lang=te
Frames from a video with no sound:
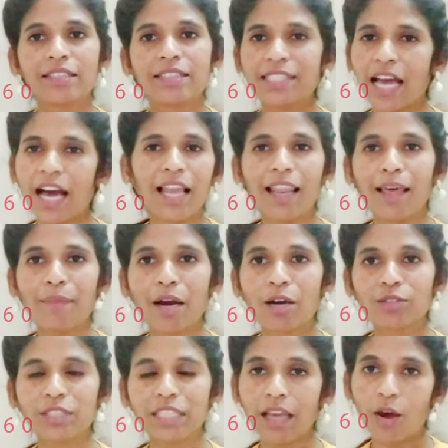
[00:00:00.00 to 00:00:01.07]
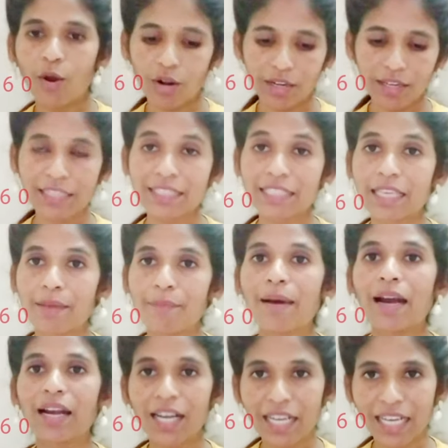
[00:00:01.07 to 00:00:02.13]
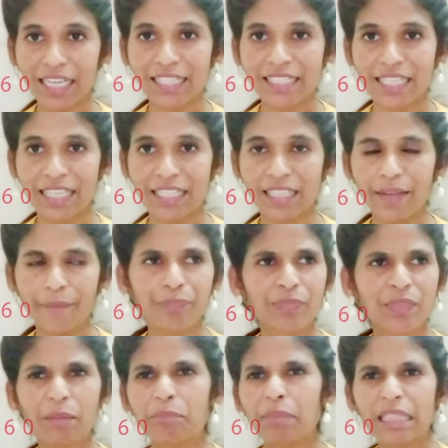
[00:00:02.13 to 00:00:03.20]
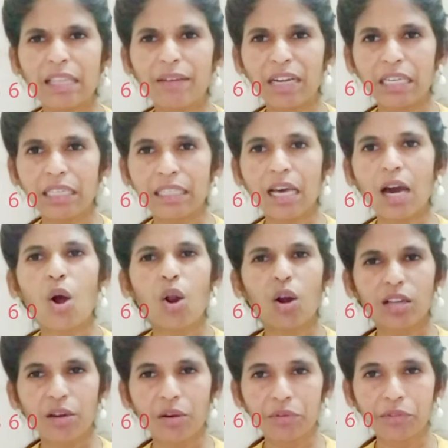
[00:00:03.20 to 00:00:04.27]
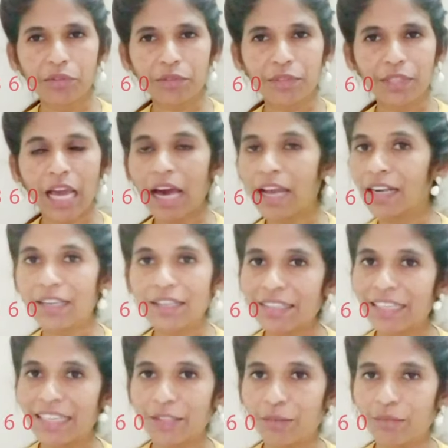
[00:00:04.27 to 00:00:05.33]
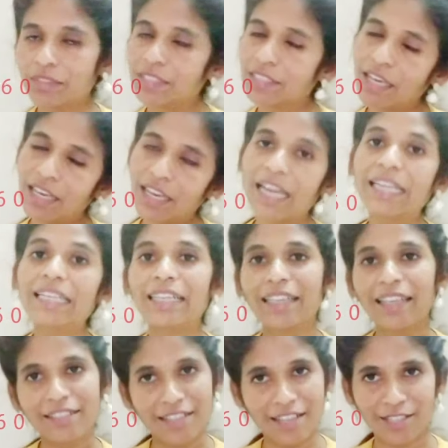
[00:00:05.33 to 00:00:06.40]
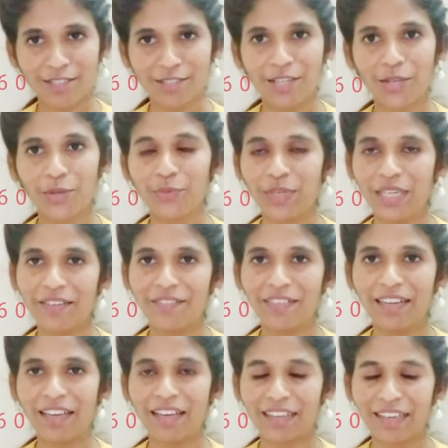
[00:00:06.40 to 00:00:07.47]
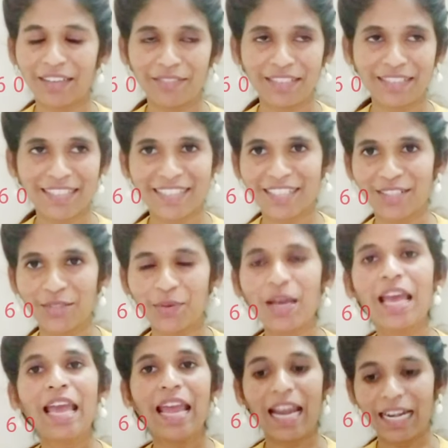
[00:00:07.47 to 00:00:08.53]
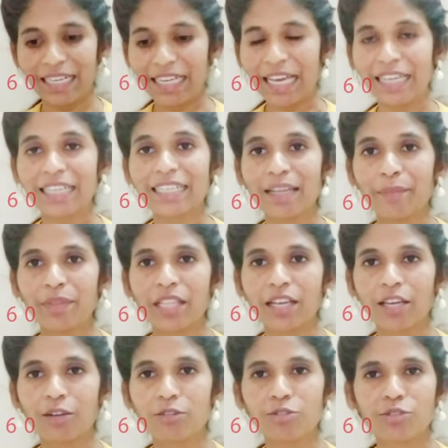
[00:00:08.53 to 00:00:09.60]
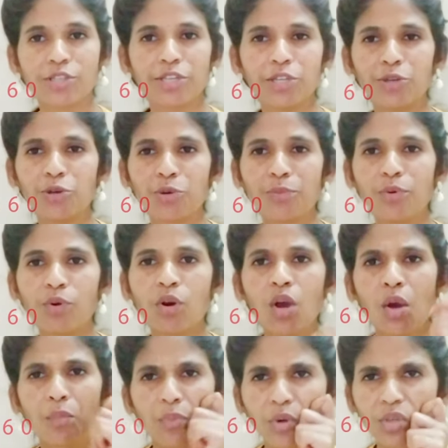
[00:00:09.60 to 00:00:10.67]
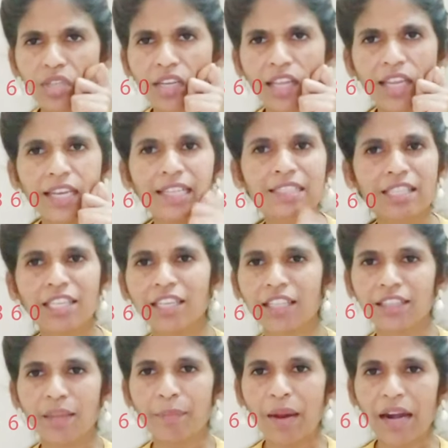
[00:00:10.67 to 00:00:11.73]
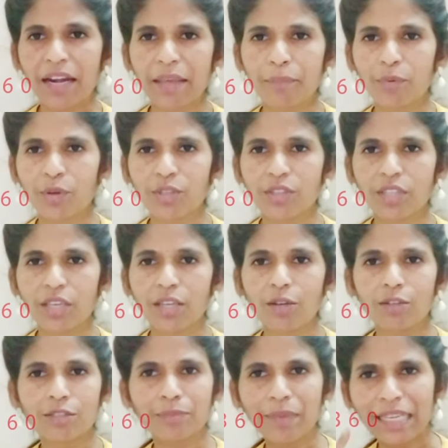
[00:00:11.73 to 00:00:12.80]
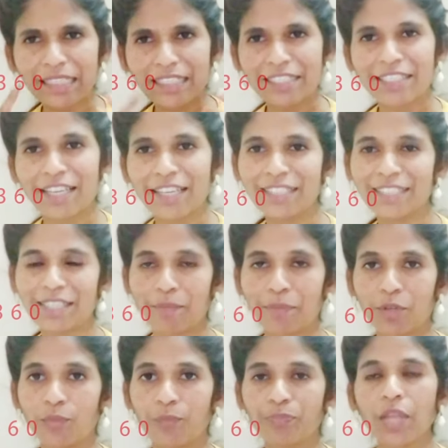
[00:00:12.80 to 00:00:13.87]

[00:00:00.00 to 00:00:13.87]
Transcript: చాలా బాగుంది ఆడియన్స్కి బాగా కనెక్ట్ అయింది పెద్దవాళ్ళు కదా ఆడ్గా ఉంటుంది అన్నట్టు లేదు చాలా ఎంటర్టైన్ చేస్తున్నారు వీళ్ళ వీళ్ళ కన్వర్జేషన్తో అండ్ డైనింగ్ టేబుల్ దగ్గర కూర్చొని లోబో పొట్టి నీ స్కిన్ అంతా పాడైపోయింది కొంచెం మెయింటైన్ చేయని చెప్పటం